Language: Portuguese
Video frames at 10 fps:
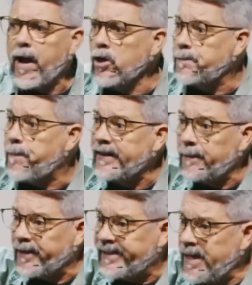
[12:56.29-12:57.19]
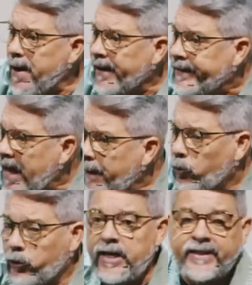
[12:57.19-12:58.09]
e ele pega uma espada para se
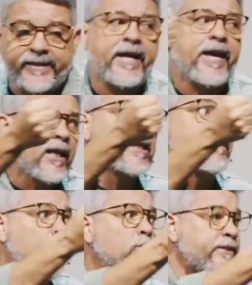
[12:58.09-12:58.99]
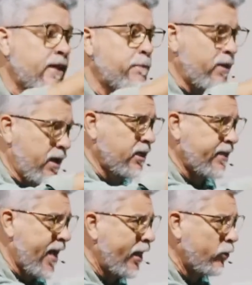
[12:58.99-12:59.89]
matar, porque ele ia ser
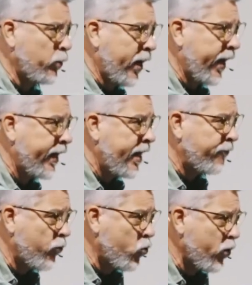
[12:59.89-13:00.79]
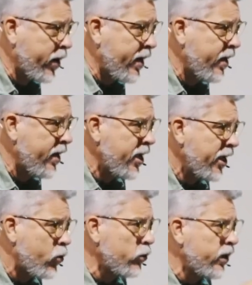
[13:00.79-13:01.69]
responsabilizado por aquela fuga.
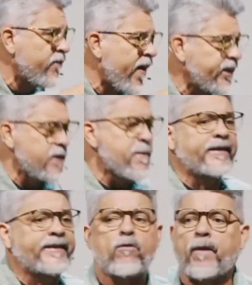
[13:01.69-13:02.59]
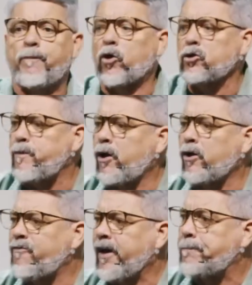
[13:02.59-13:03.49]
E quando ele vai se matar, o
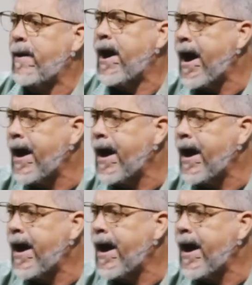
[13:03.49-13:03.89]
apóstolo Paulo fala: